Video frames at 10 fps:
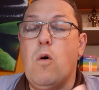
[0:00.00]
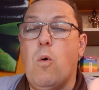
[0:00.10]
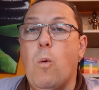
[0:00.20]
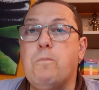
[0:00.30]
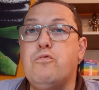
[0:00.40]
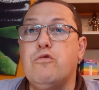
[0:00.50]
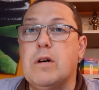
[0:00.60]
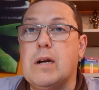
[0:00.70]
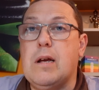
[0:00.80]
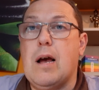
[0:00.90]
on
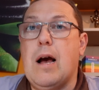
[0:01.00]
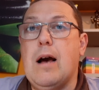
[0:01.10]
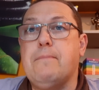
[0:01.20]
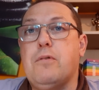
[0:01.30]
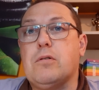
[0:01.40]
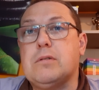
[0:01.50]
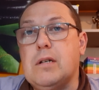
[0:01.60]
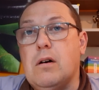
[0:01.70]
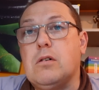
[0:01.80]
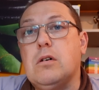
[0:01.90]
pourrait
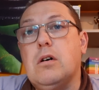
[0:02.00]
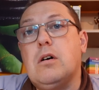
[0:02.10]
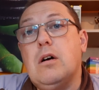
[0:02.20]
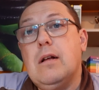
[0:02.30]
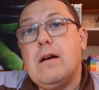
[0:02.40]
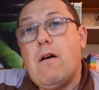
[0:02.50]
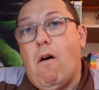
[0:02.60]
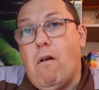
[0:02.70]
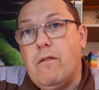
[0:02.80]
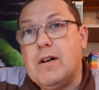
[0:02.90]
apporter encore
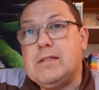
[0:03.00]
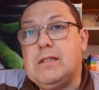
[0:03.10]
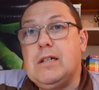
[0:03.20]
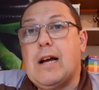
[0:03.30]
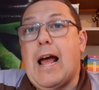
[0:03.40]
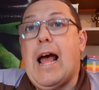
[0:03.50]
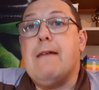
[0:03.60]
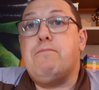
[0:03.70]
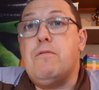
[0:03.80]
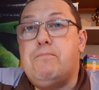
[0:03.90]
on va dire,
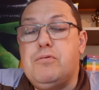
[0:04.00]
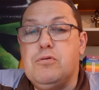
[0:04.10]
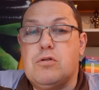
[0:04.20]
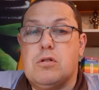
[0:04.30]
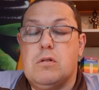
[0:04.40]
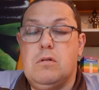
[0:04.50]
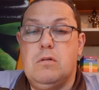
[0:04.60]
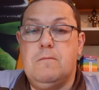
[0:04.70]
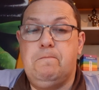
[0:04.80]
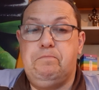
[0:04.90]
un peu plus,
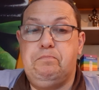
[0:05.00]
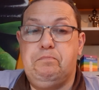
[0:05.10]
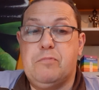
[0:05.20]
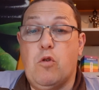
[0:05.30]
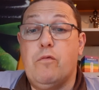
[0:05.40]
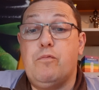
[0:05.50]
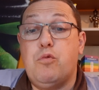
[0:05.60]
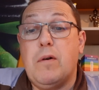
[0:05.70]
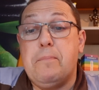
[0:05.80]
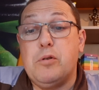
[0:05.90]
euh, on
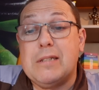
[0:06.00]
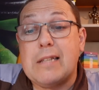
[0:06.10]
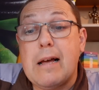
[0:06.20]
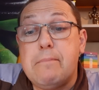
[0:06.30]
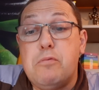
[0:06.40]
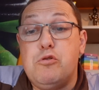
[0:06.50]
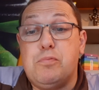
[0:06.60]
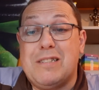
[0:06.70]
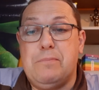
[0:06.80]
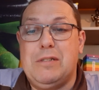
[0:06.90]
pourrait peut-être un peu plus
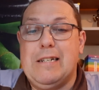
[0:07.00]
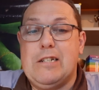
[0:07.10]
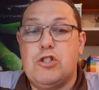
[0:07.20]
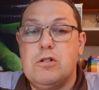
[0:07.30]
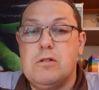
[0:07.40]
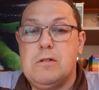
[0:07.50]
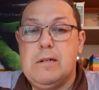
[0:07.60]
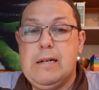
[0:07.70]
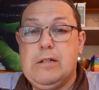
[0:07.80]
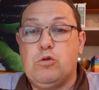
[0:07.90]
précipiter les choses.
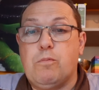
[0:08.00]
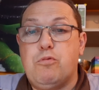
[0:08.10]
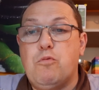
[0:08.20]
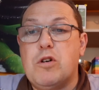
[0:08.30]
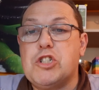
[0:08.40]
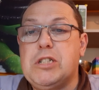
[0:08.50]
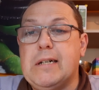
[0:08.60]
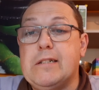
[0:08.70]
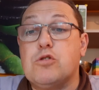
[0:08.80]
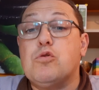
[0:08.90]
Donc pour moi, je
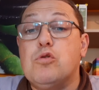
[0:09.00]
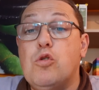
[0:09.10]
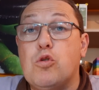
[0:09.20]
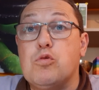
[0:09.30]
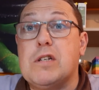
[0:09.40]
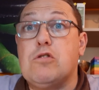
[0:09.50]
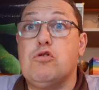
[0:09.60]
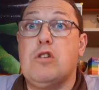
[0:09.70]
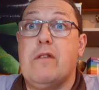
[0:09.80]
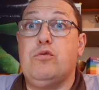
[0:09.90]
dirais, le conseil que
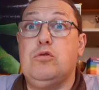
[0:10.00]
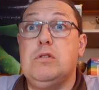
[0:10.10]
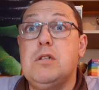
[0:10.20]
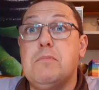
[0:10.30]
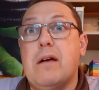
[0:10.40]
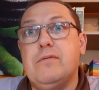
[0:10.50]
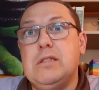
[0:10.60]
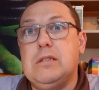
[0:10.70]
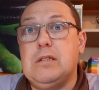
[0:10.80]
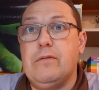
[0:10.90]
je vais vous donner, bah,
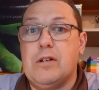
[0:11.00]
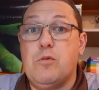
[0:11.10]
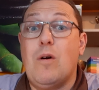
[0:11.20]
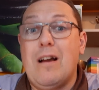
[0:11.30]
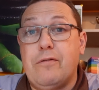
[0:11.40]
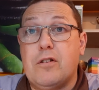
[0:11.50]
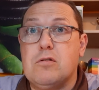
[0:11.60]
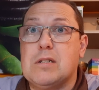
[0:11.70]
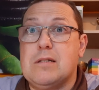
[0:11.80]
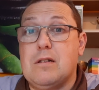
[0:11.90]
visitez vraiment la
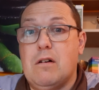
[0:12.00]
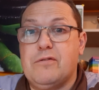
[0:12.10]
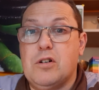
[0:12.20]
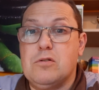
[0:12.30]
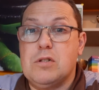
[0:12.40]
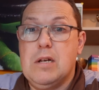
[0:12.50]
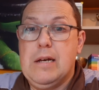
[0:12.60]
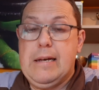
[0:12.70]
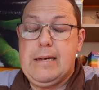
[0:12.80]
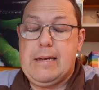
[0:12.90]
France, restez en France.
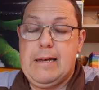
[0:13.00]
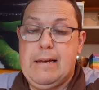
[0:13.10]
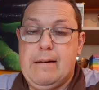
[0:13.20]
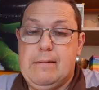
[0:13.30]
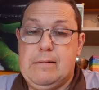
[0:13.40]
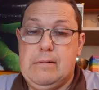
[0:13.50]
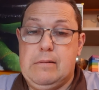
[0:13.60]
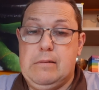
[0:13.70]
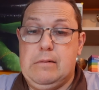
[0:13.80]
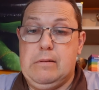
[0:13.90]
Et
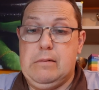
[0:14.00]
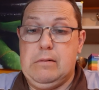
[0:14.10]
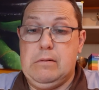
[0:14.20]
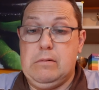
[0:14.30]
euh,